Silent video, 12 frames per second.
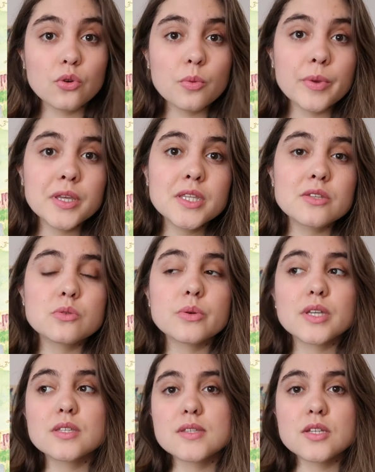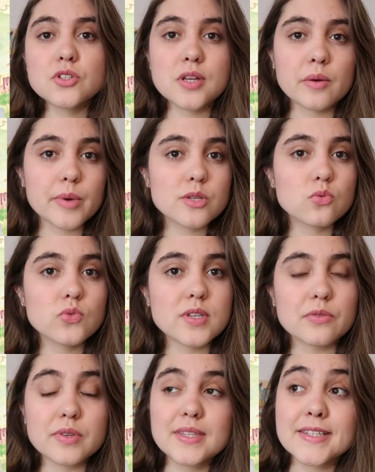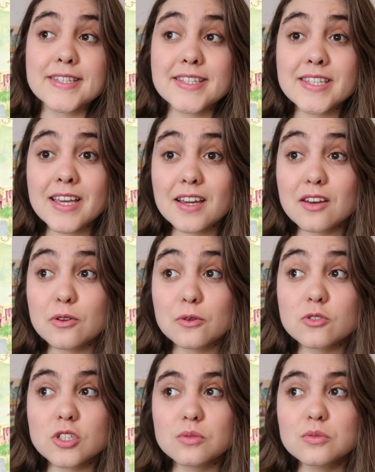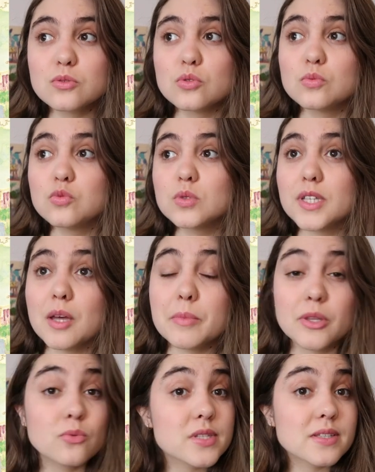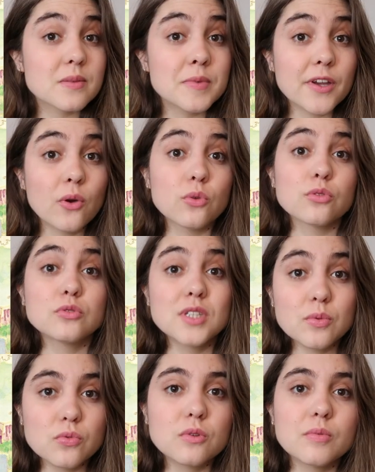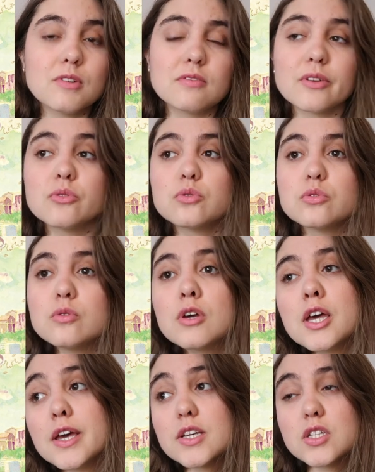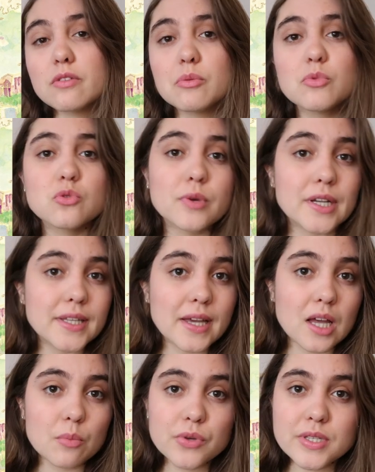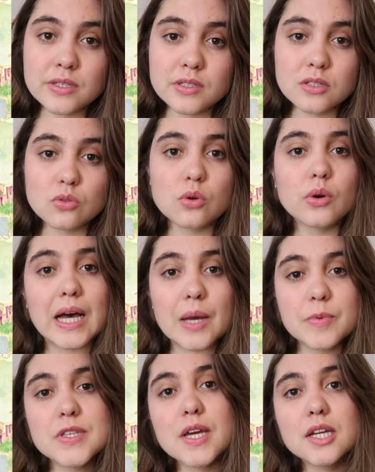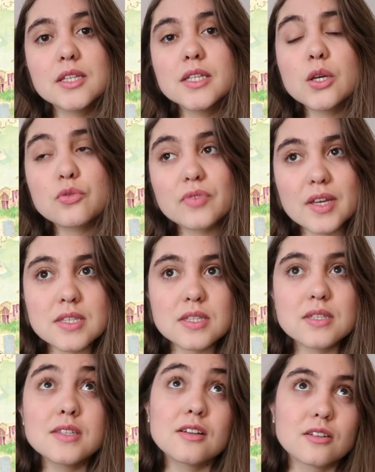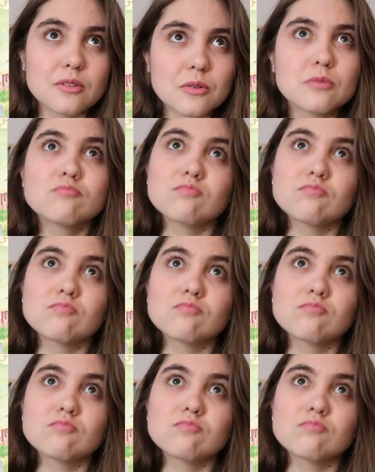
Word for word: Le Pays des Cerisiers. J'ai l'impression que ça fait des siècles que j'ai lu ce bouquin, mais non, c'était bien en début 2022. J'avais besoin de lire un petit titre rapide à lire, facile,